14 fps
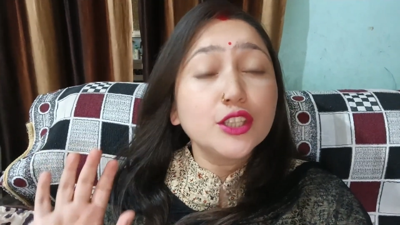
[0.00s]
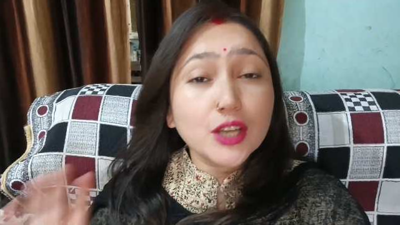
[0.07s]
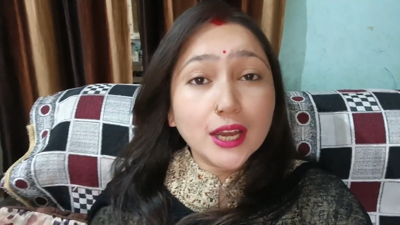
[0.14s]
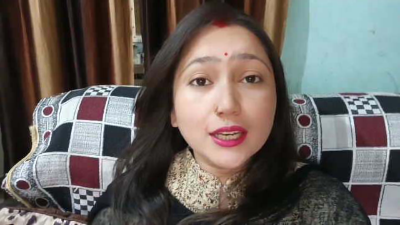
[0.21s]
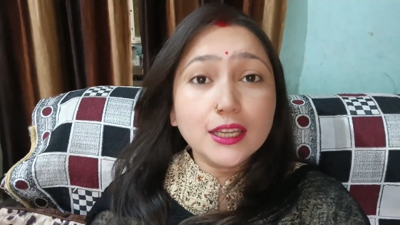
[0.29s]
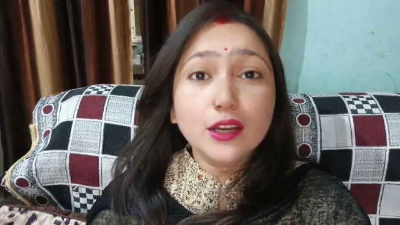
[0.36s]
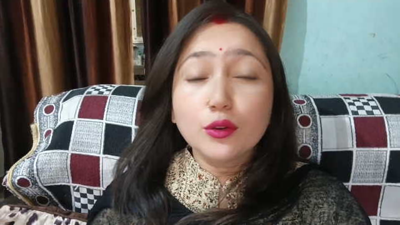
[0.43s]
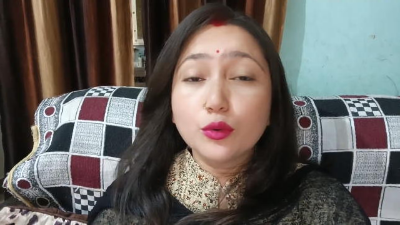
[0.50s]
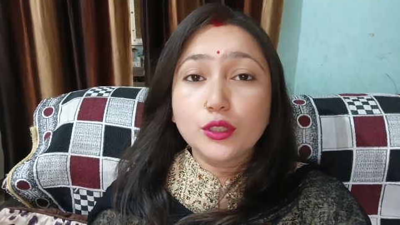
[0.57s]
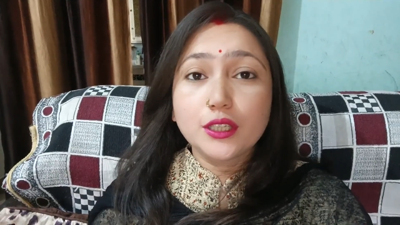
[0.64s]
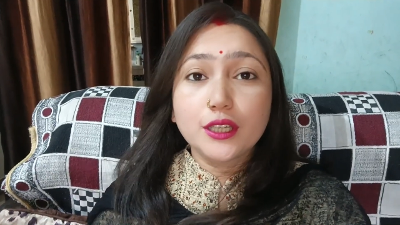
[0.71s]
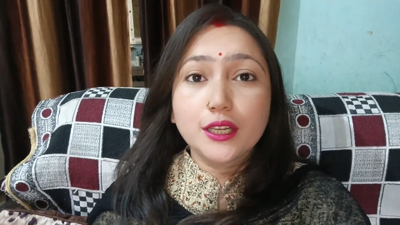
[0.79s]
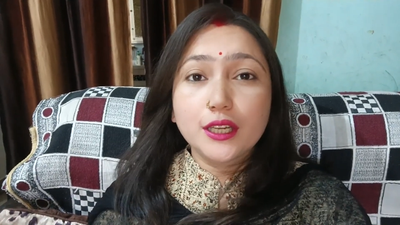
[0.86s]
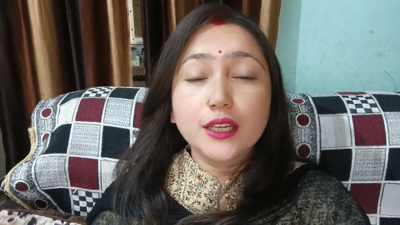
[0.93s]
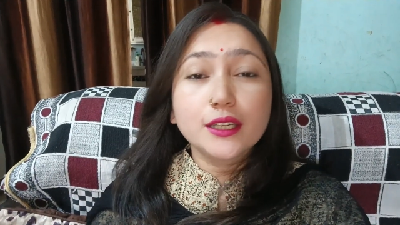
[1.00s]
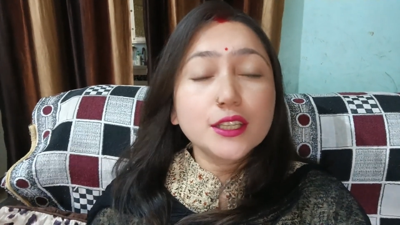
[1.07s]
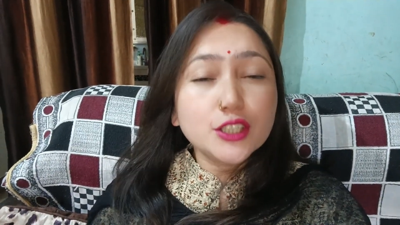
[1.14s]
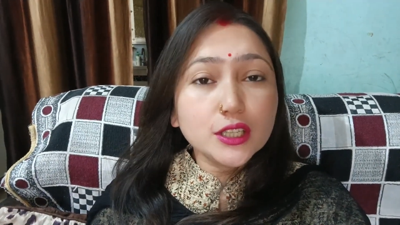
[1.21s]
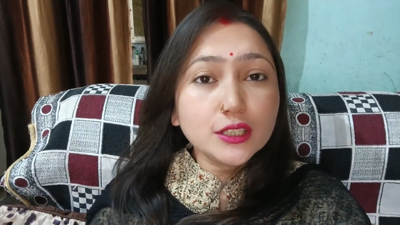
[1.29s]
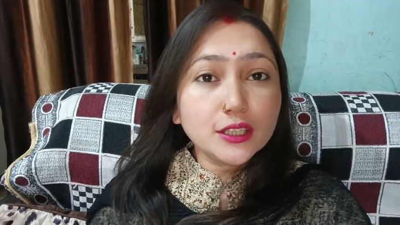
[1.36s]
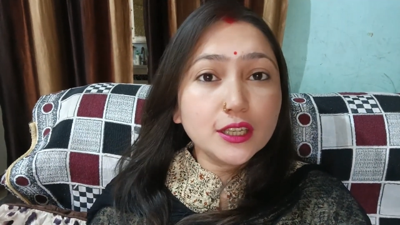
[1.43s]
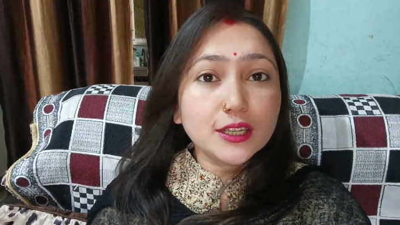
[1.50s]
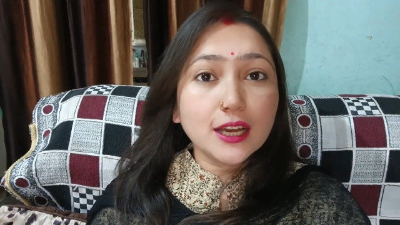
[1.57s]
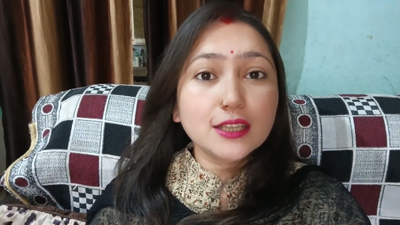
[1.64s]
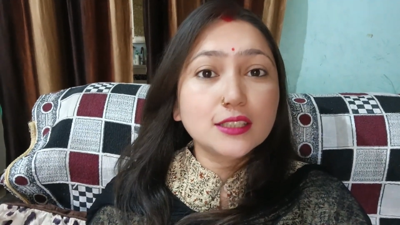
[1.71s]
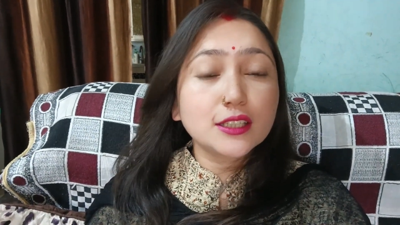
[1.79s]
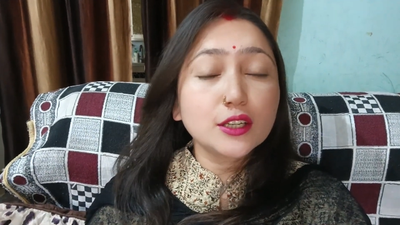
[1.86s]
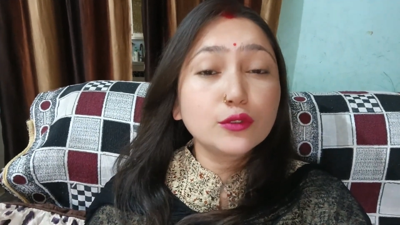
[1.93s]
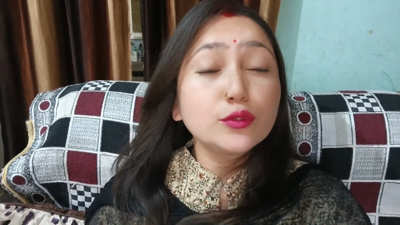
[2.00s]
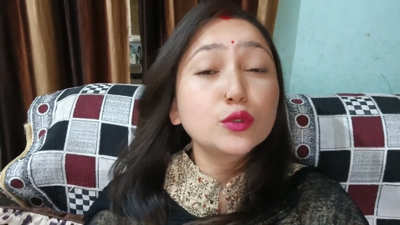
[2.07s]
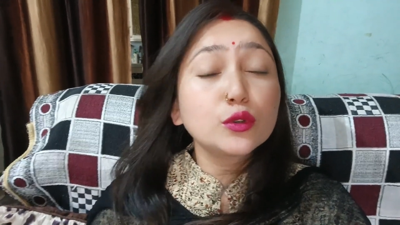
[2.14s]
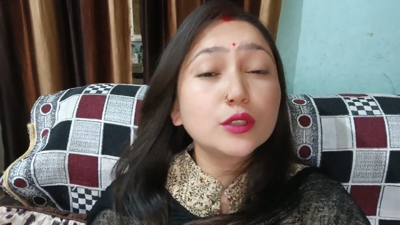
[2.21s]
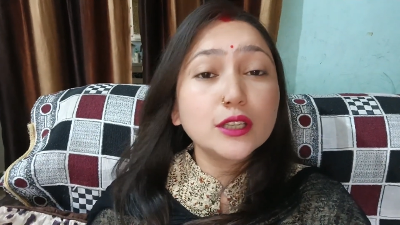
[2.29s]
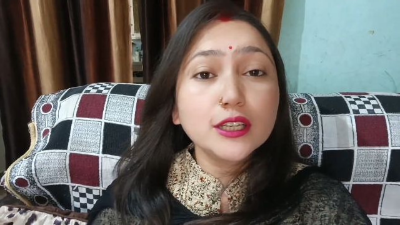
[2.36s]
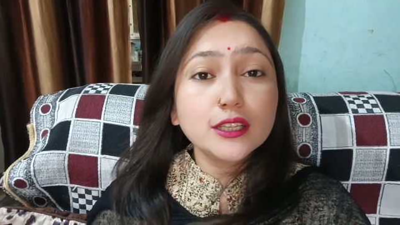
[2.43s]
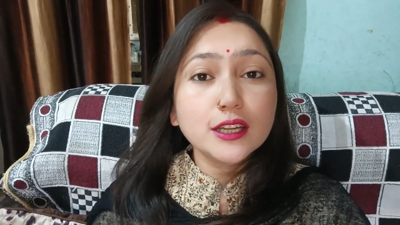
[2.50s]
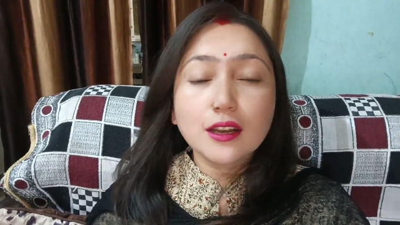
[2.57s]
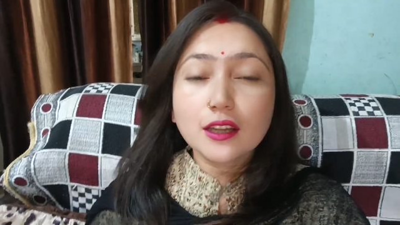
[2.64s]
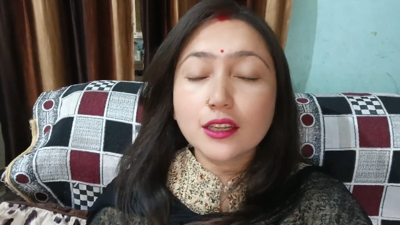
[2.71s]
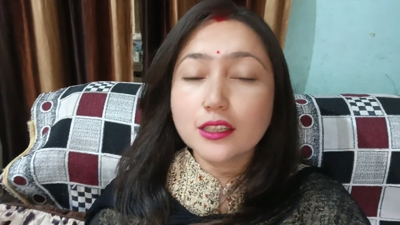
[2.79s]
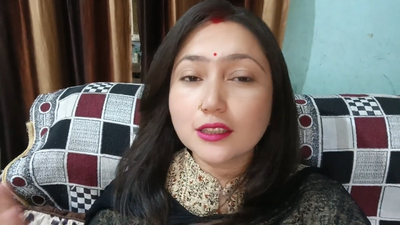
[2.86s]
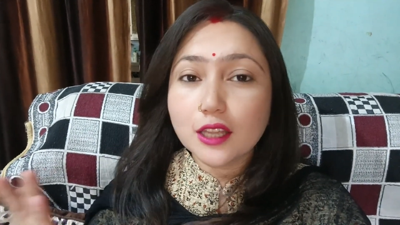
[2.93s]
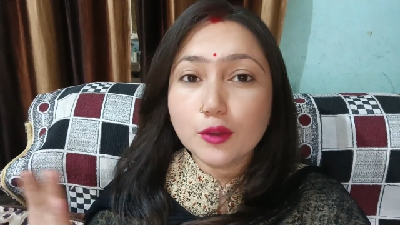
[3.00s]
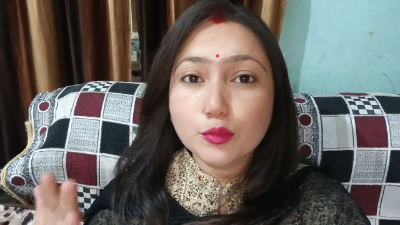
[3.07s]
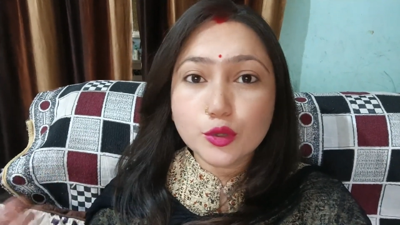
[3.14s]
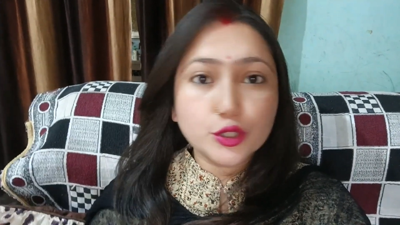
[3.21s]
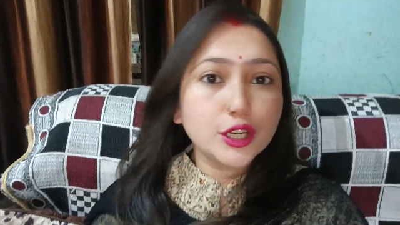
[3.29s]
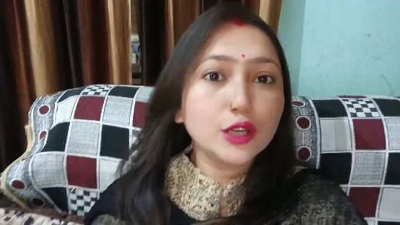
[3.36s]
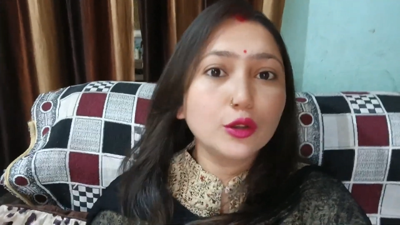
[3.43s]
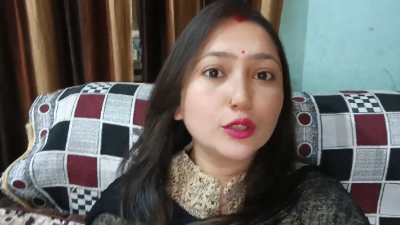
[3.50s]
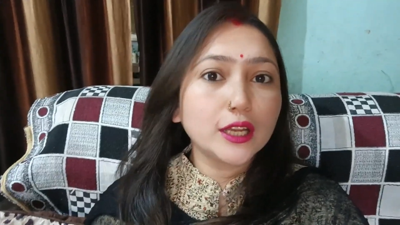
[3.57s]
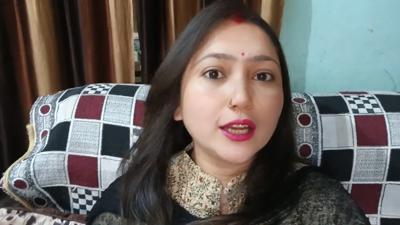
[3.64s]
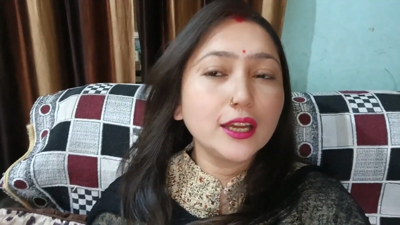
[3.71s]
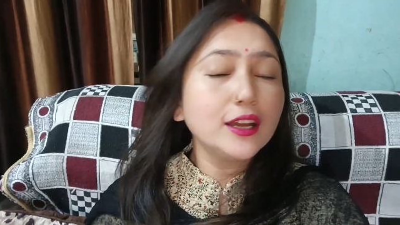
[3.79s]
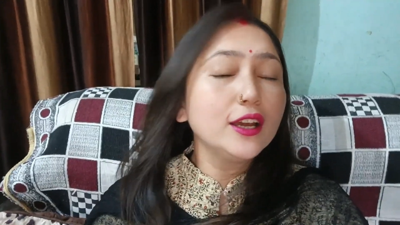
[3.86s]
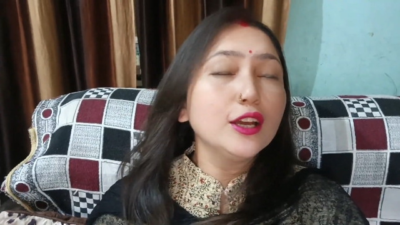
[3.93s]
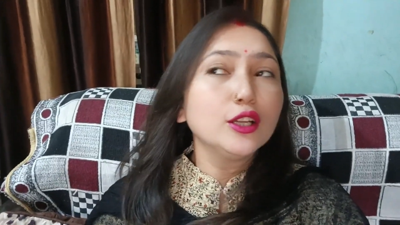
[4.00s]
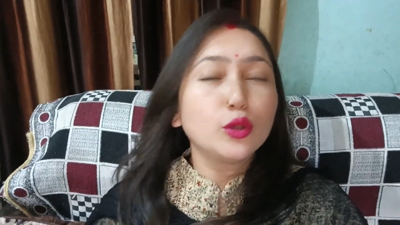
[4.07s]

जालियाँ होती हैं किचन की खासकर उसको क्लीन करना कितना मुश्किल होता है